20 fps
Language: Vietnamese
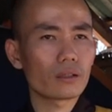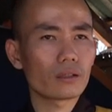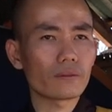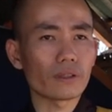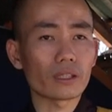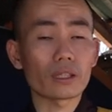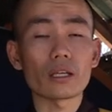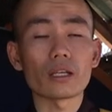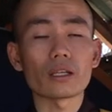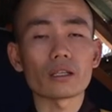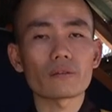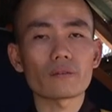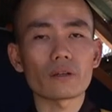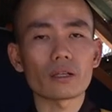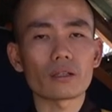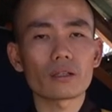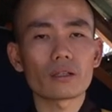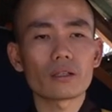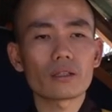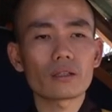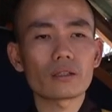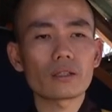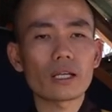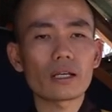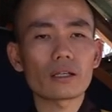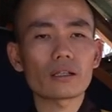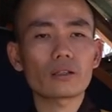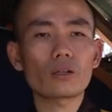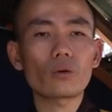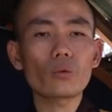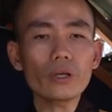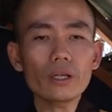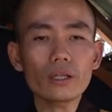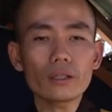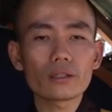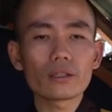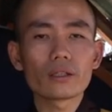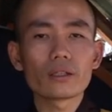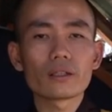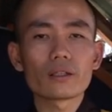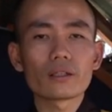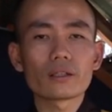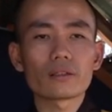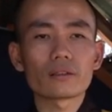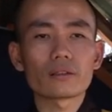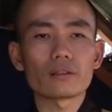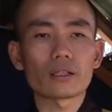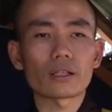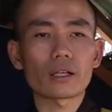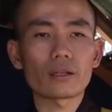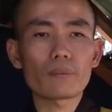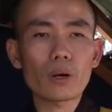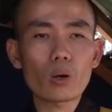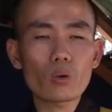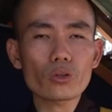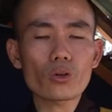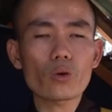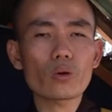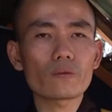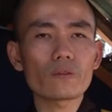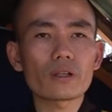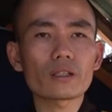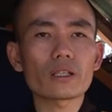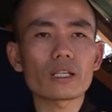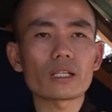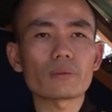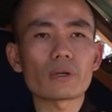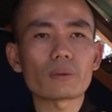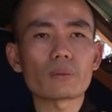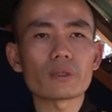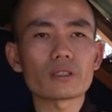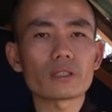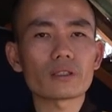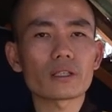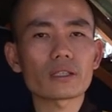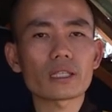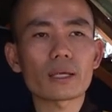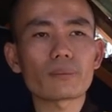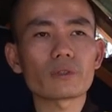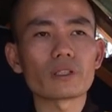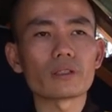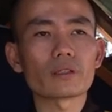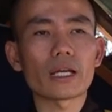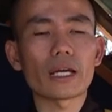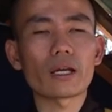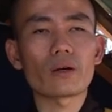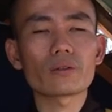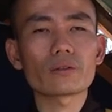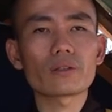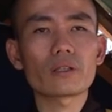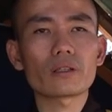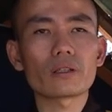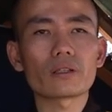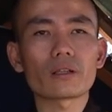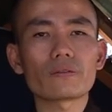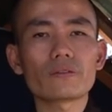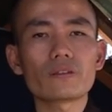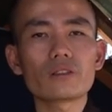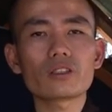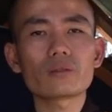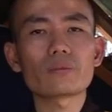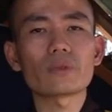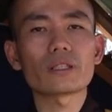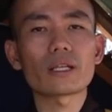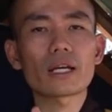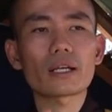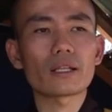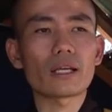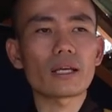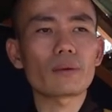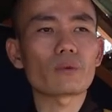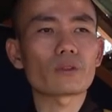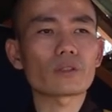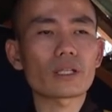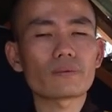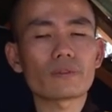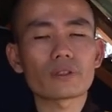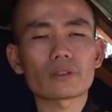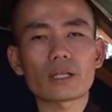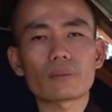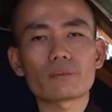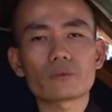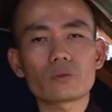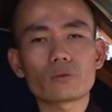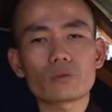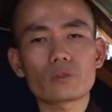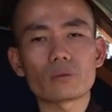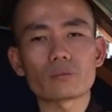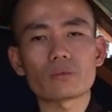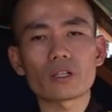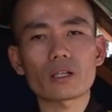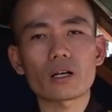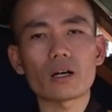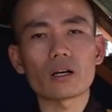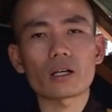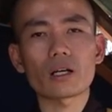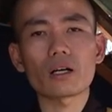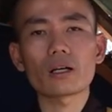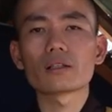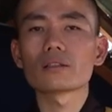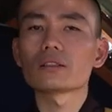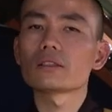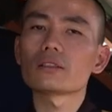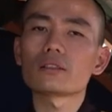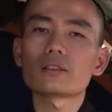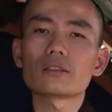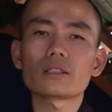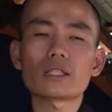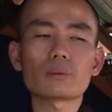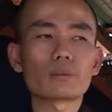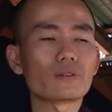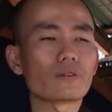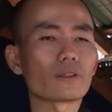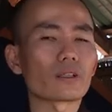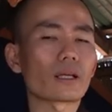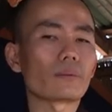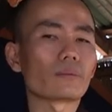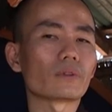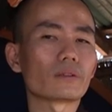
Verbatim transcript: việc thiện như vậy cái này cuối là cái mấu chốt cái vấn đề mà mình sinh cái tâm ngược lại hối tiếc thì cái phước của mình đáng lẽ một trăm phần trăm cuối cùng nó còn có 50%